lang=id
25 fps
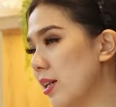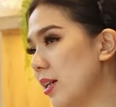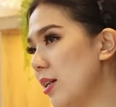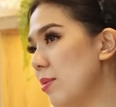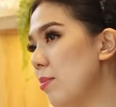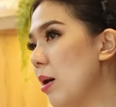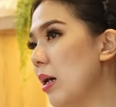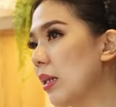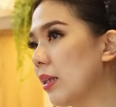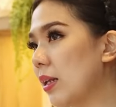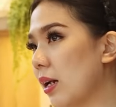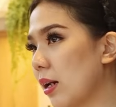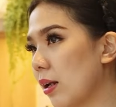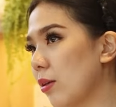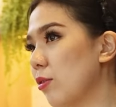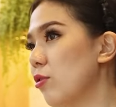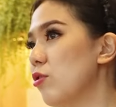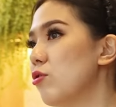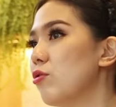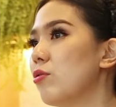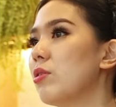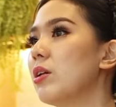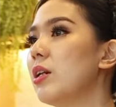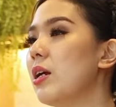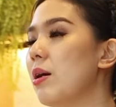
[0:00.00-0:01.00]
Jadi butter
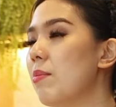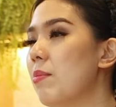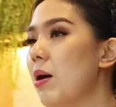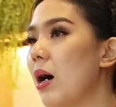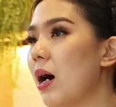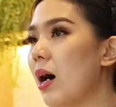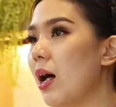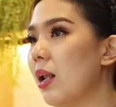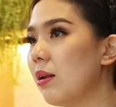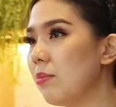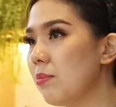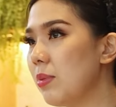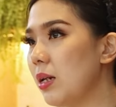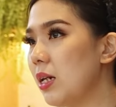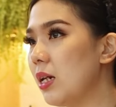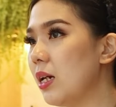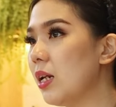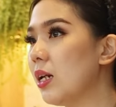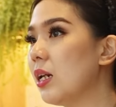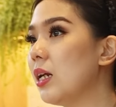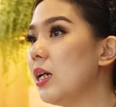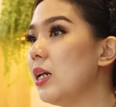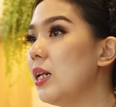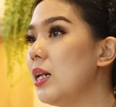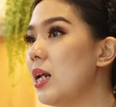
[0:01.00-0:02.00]
itu juga dia bakal
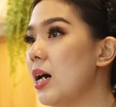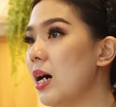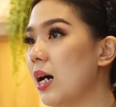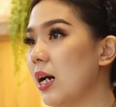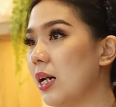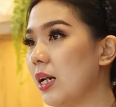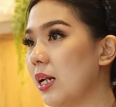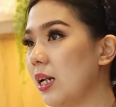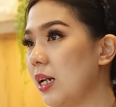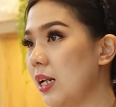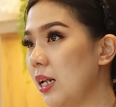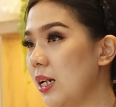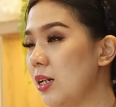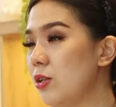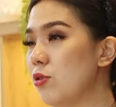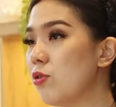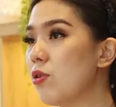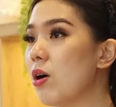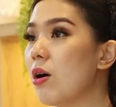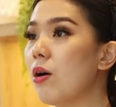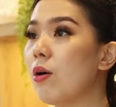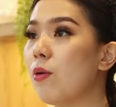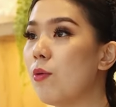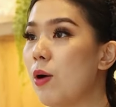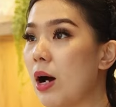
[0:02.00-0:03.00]
bikin hidangan ini
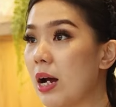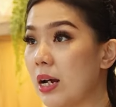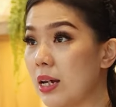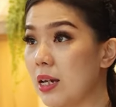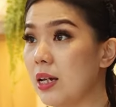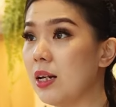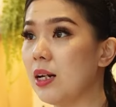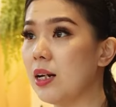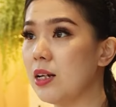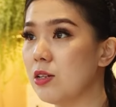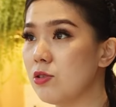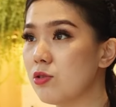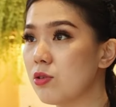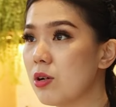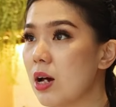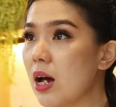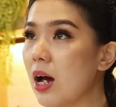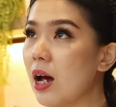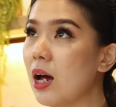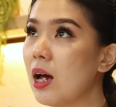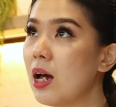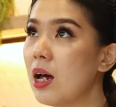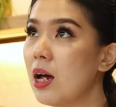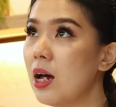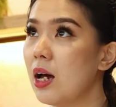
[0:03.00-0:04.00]
juga wangi dan
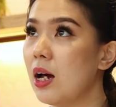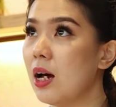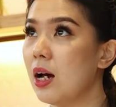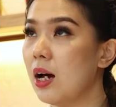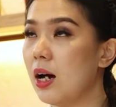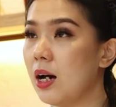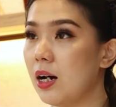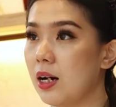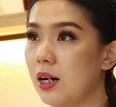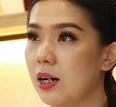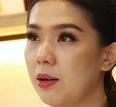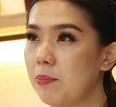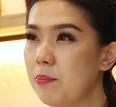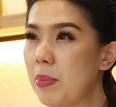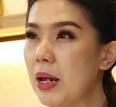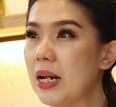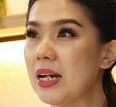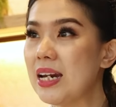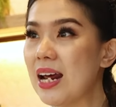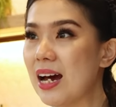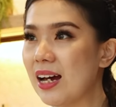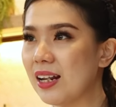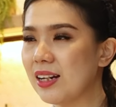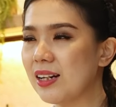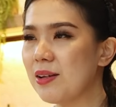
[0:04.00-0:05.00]
juga uh,
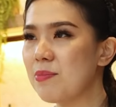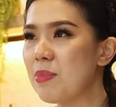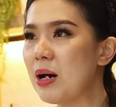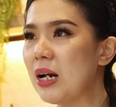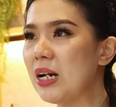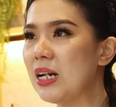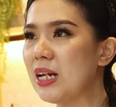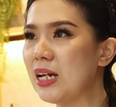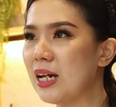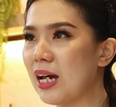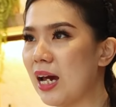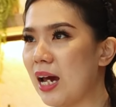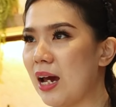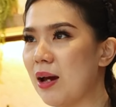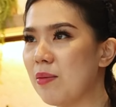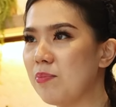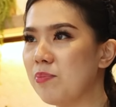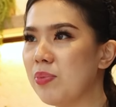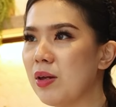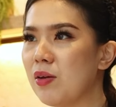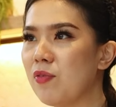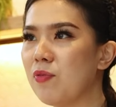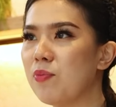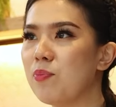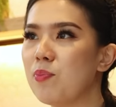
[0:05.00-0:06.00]
beda dibanding kayak
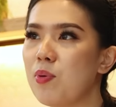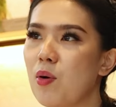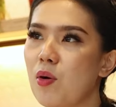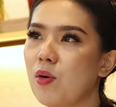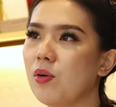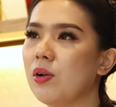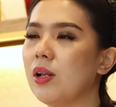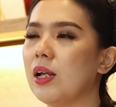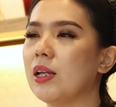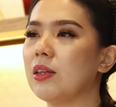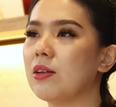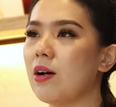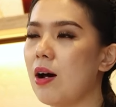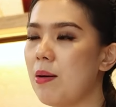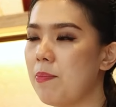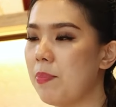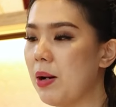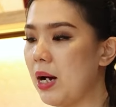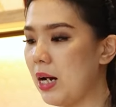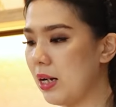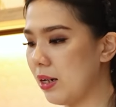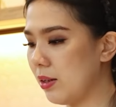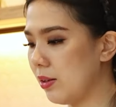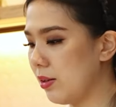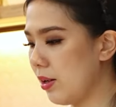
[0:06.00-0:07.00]
beef bowl atau
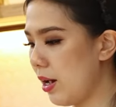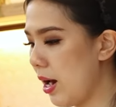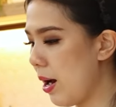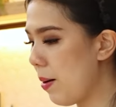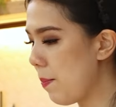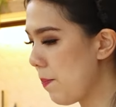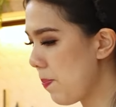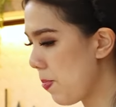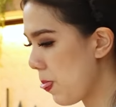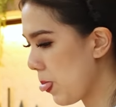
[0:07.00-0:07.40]
apa gitu ya.